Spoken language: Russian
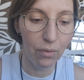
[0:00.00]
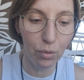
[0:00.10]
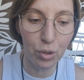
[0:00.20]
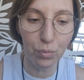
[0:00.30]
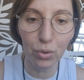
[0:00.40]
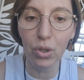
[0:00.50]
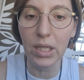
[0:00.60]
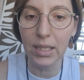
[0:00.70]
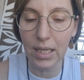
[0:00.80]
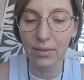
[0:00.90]
В общем, буду
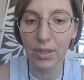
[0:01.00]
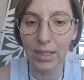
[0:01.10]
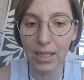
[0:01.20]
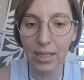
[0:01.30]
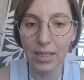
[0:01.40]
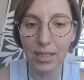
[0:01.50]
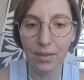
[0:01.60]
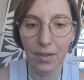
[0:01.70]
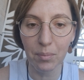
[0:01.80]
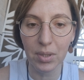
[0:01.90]
рассказывать и делиться
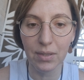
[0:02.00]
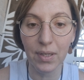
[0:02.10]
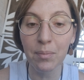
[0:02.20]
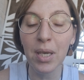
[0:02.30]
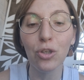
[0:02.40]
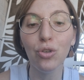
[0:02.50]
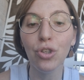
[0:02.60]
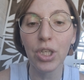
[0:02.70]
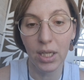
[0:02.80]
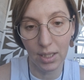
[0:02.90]
с вами своими
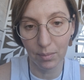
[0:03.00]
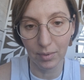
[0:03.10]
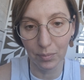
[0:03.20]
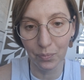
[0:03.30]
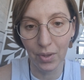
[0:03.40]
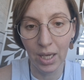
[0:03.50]
ощущениями.